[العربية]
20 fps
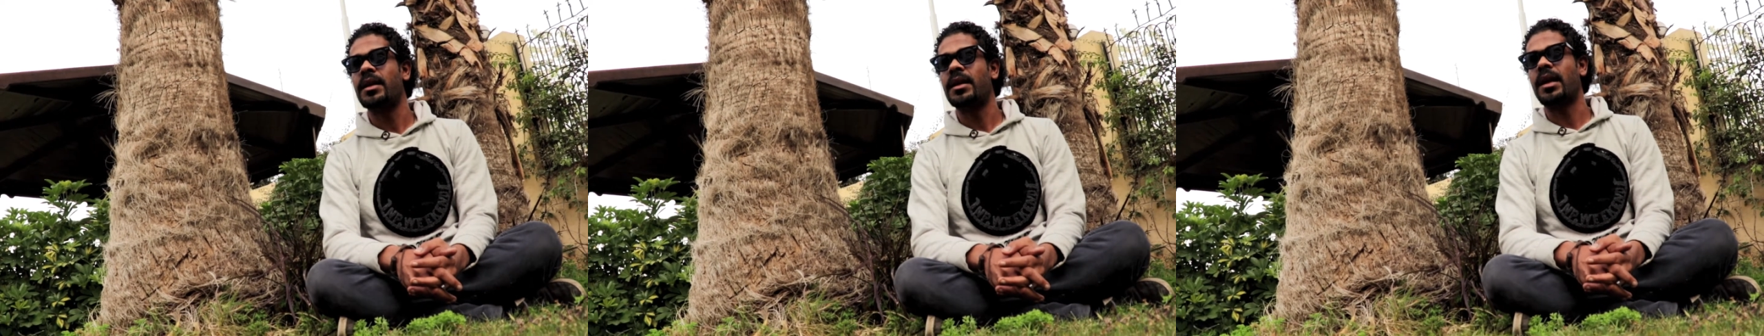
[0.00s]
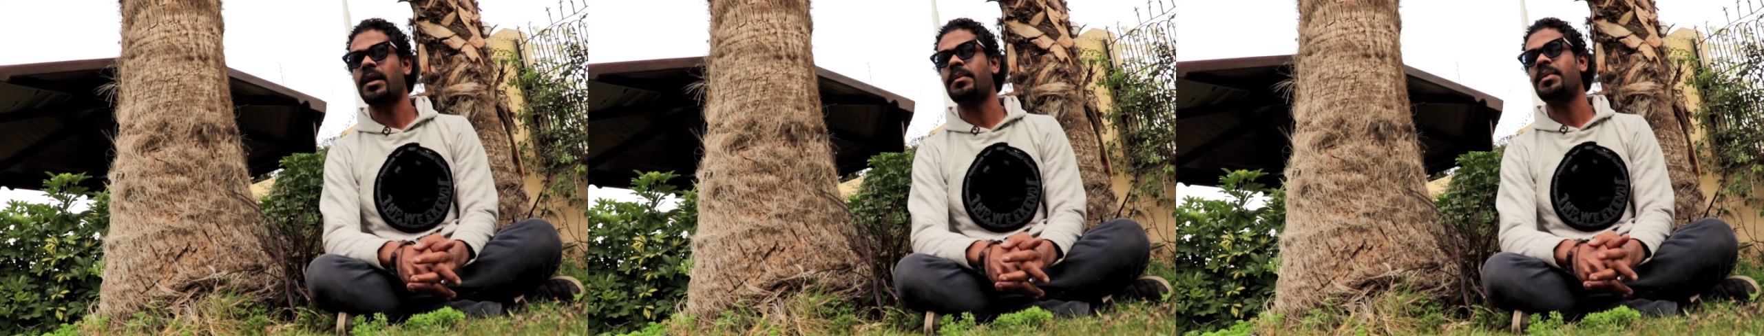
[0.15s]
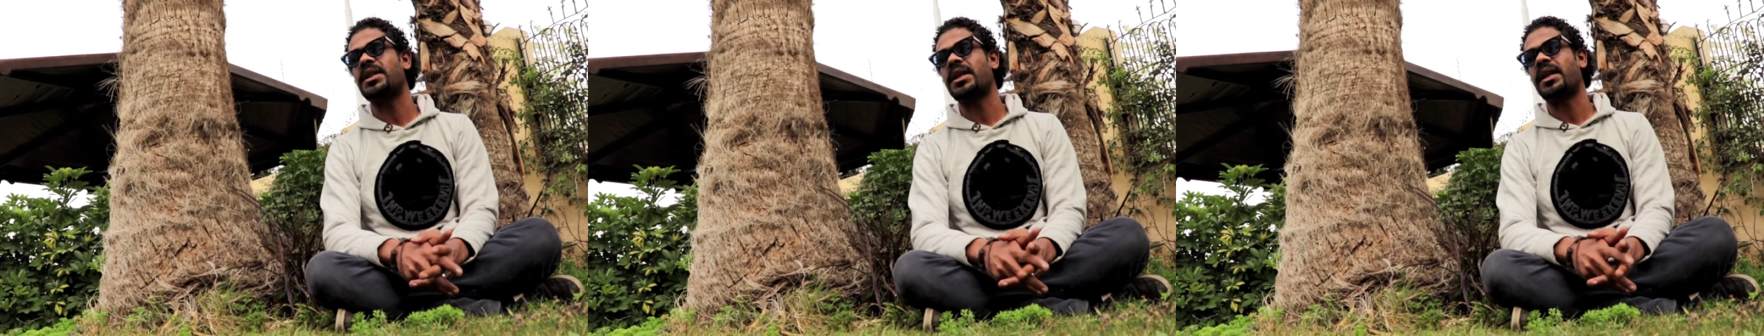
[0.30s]

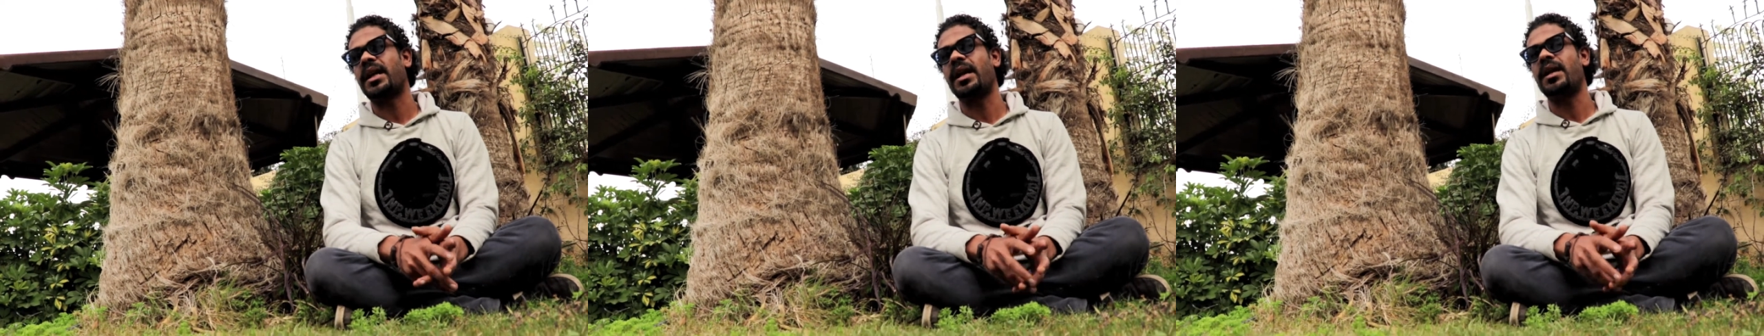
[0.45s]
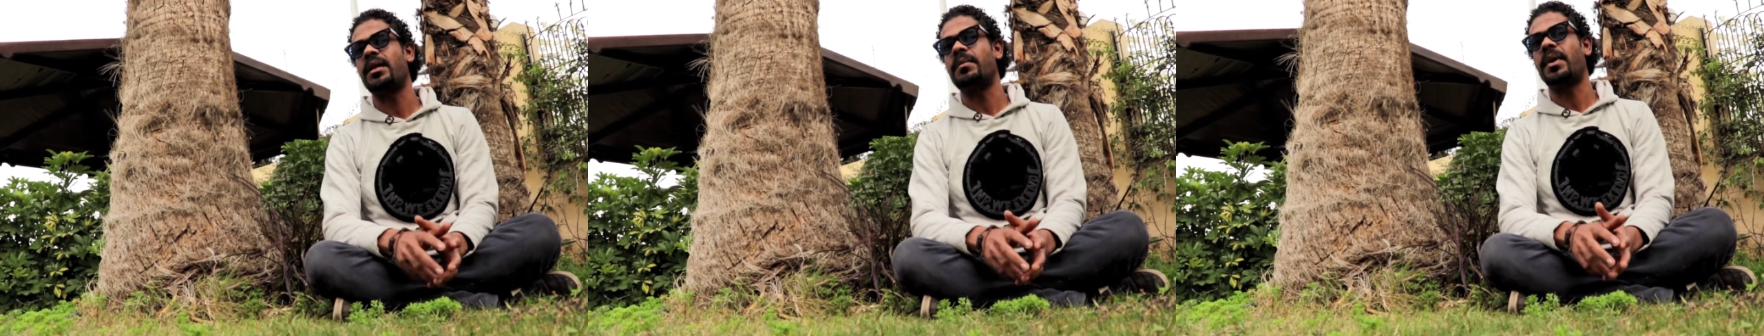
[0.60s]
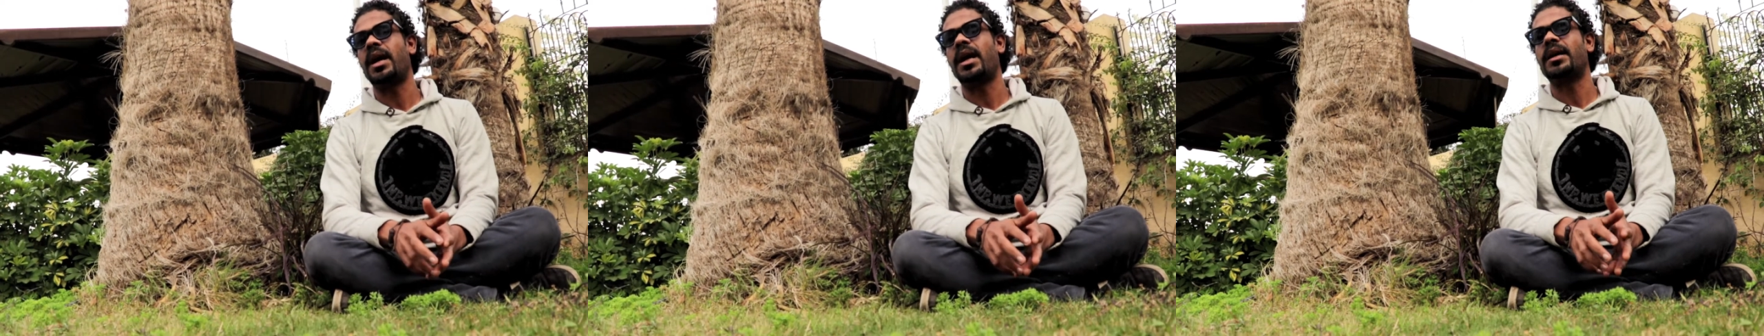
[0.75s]
كانت
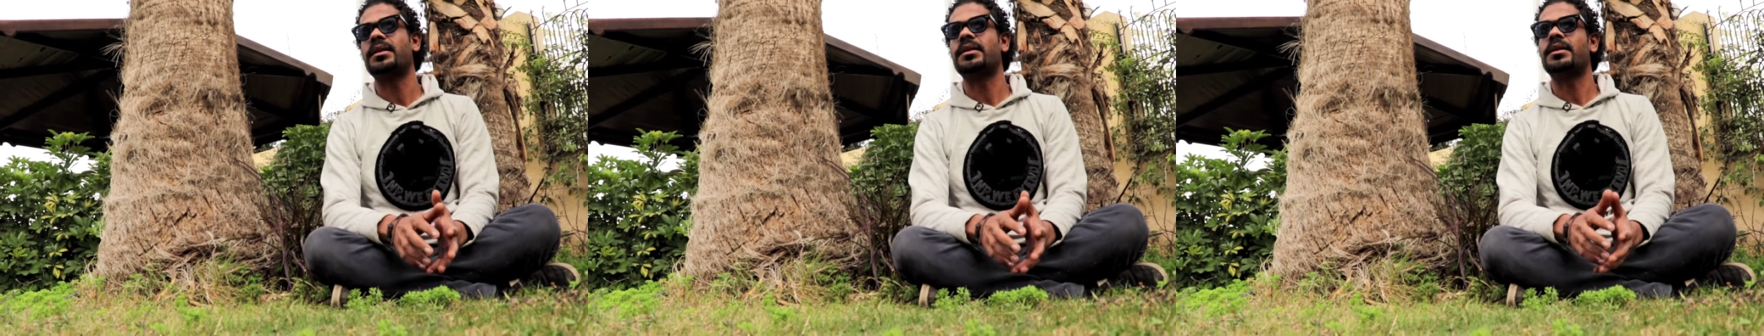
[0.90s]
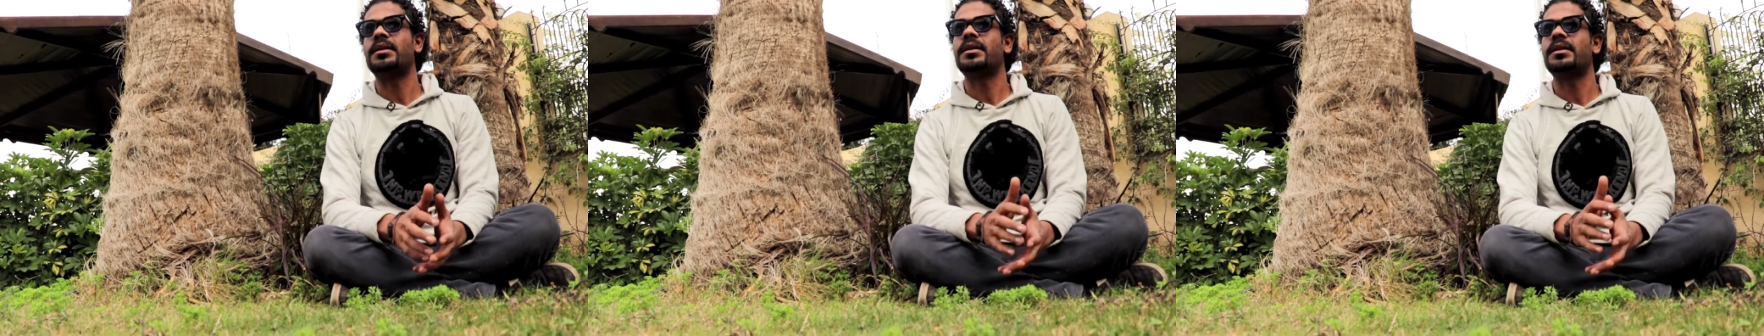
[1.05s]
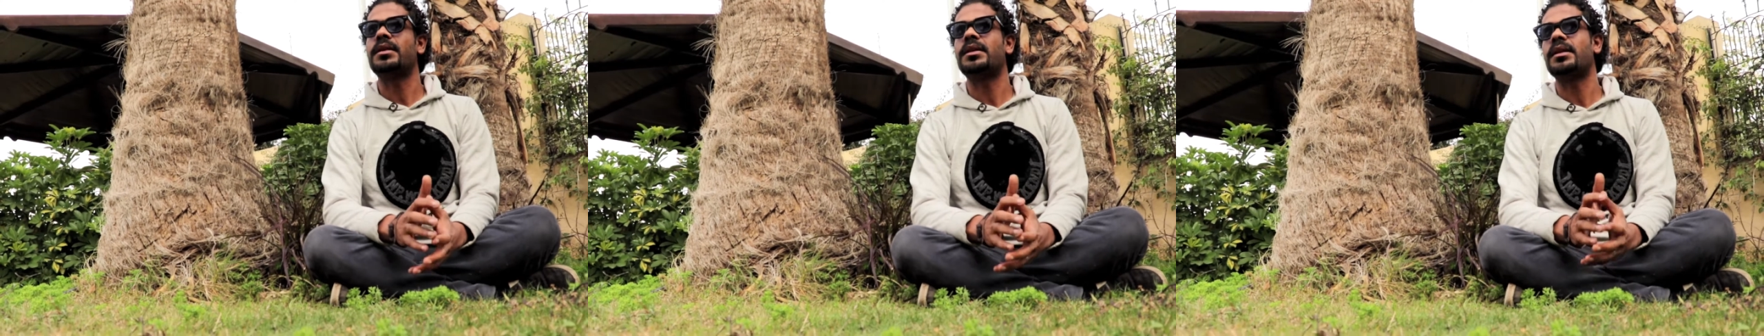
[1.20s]
بتتكلم
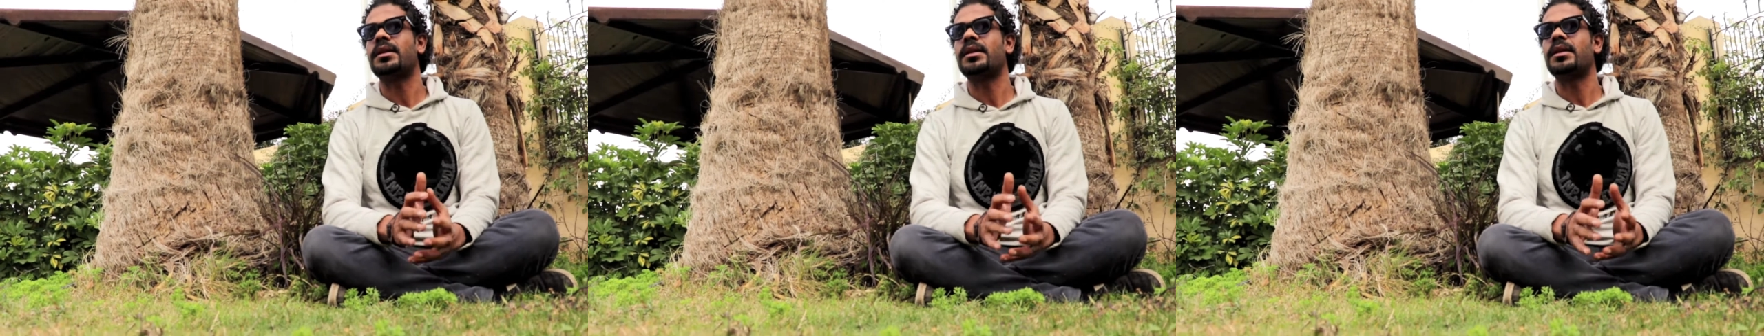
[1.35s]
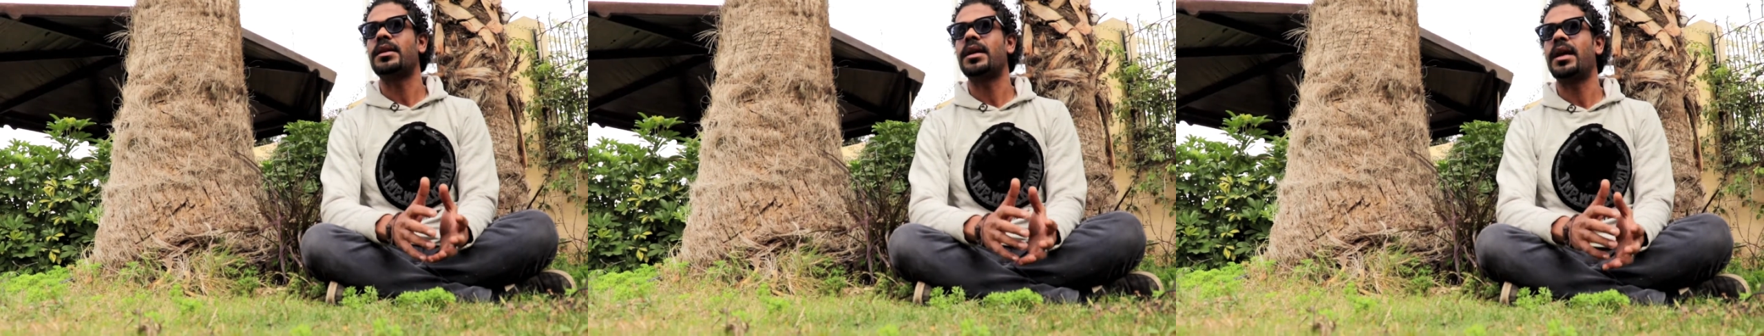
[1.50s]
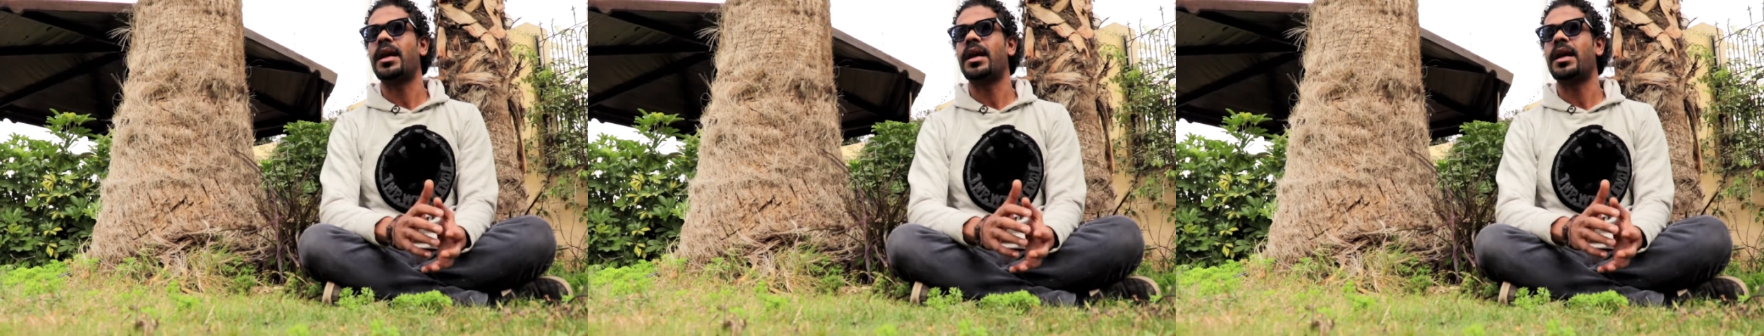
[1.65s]
عن آه،